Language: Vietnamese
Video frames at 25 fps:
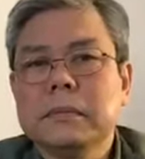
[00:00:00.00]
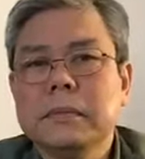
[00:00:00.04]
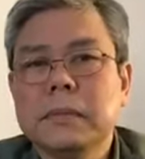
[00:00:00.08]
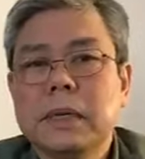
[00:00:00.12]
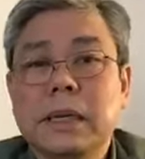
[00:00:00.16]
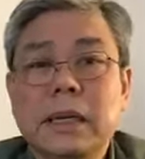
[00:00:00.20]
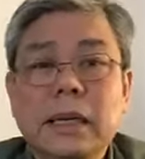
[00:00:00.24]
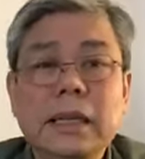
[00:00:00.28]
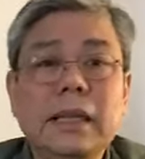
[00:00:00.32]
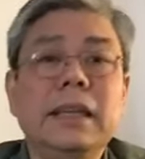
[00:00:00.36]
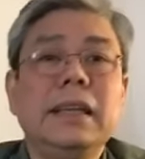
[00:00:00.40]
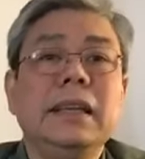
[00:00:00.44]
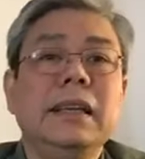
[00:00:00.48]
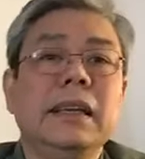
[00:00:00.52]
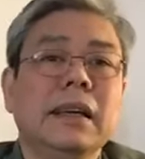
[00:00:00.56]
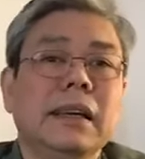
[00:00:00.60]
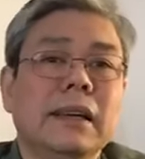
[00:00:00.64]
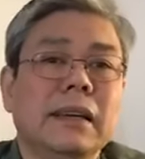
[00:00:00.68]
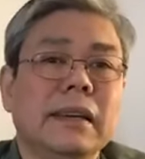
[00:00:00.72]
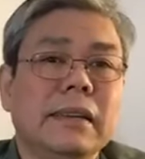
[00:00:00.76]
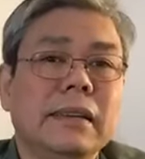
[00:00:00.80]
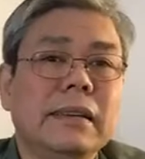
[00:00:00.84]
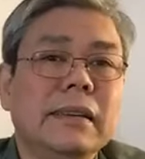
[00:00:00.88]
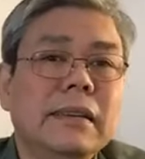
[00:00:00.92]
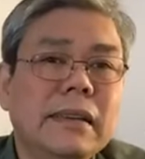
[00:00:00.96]
khi
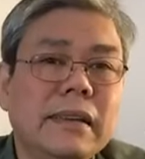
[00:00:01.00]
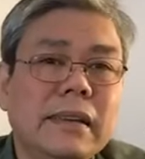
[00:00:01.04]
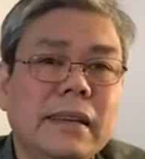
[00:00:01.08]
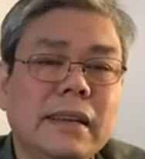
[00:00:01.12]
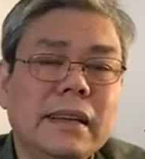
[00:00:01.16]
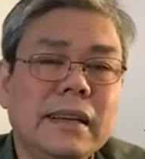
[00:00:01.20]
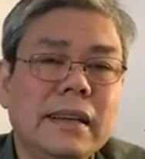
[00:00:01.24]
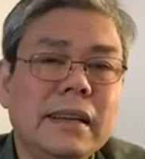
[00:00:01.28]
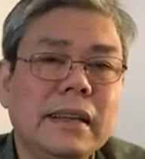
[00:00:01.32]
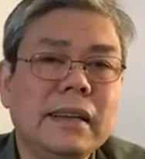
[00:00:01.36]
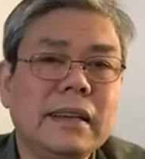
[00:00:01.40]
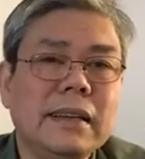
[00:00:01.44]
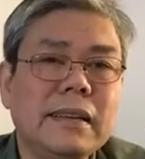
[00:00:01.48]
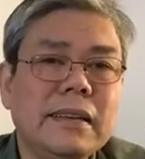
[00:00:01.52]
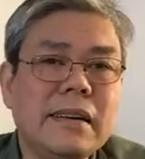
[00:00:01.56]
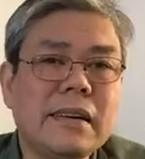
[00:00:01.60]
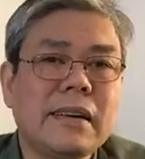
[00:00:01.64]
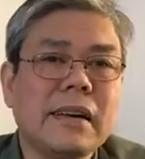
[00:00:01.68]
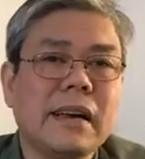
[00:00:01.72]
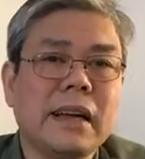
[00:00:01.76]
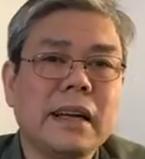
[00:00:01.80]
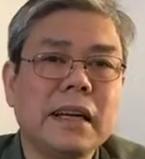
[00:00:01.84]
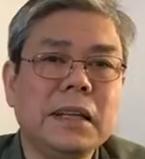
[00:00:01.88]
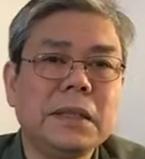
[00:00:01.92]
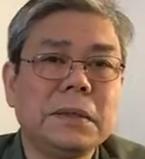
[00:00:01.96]
đưa đến cái đưa
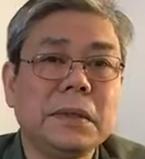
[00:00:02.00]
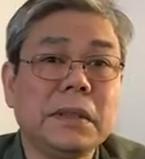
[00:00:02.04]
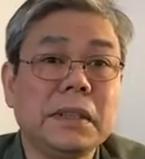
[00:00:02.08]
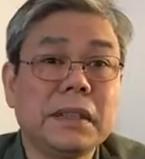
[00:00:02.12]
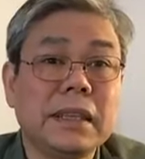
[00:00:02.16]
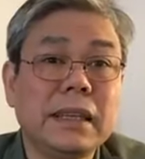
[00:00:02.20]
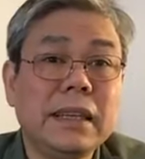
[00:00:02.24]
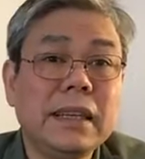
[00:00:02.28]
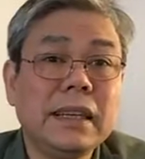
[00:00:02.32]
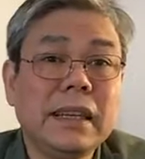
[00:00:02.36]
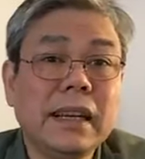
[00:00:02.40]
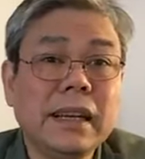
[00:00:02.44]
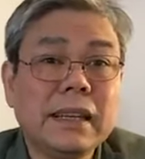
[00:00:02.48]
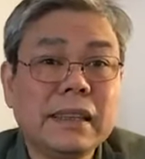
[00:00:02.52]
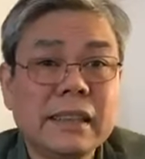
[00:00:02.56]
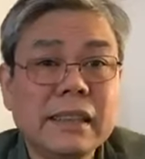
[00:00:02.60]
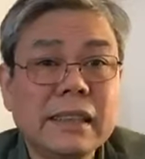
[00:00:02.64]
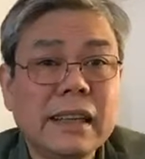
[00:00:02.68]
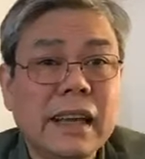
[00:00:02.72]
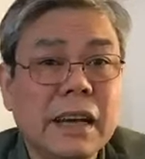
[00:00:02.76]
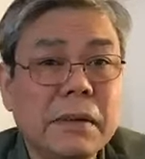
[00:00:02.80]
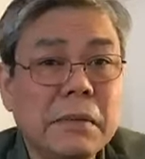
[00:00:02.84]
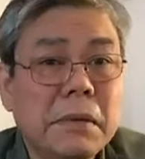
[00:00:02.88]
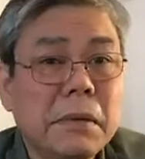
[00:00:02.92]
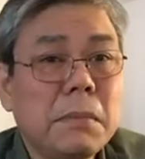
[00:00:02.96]
ra cái chuyện ký kết
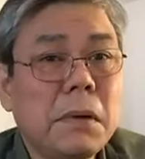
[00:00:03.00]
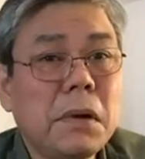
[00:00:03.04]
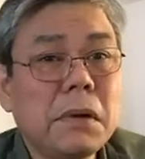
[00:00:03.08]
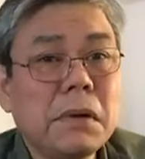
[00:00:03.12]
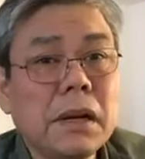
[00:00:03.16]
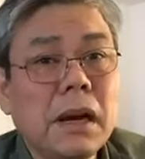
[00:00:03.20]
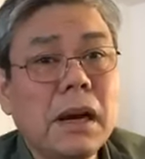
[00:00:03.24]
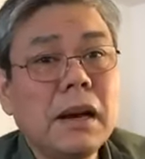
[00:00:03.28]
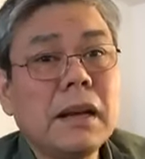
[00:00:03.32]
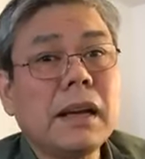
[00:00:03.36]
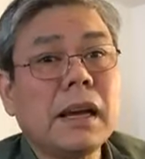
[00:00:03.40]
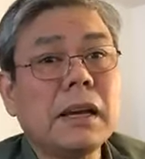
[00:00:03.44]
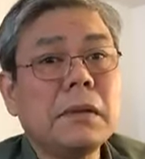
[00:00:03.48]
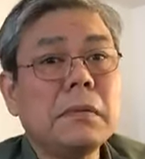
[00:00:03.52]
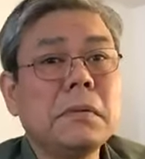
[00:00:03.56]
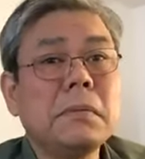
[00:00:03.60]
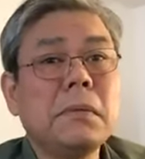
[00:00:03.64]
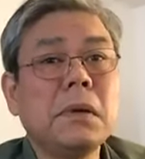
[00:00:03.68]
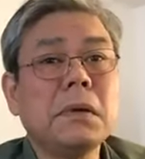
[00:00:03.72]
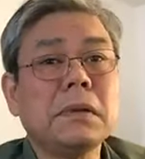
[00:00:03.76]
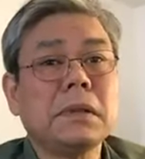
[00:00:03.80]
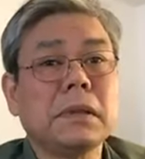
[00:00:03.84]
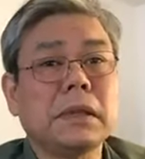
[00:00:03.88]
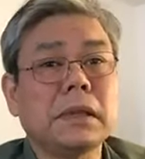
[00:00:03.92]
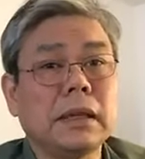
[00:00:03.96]
đến 21 hơn 21